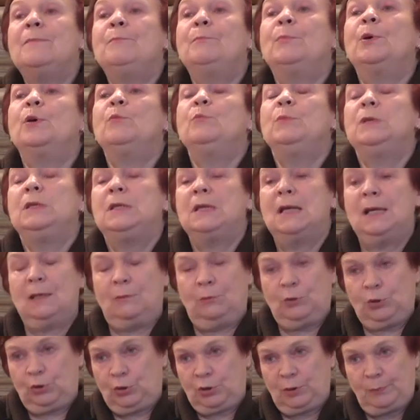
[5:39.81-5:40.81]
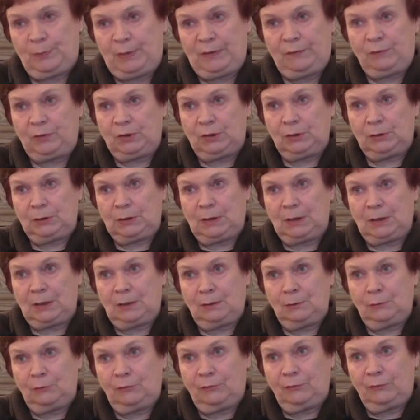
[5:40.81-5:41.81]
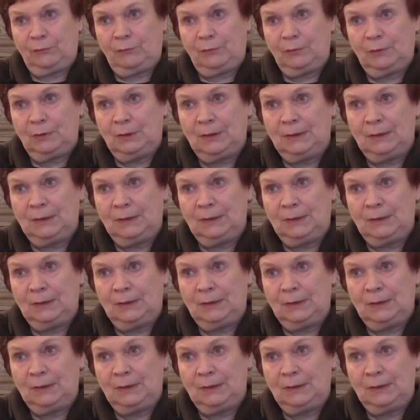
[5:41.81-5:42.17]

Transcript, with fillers: pomijało się pewnych terenów.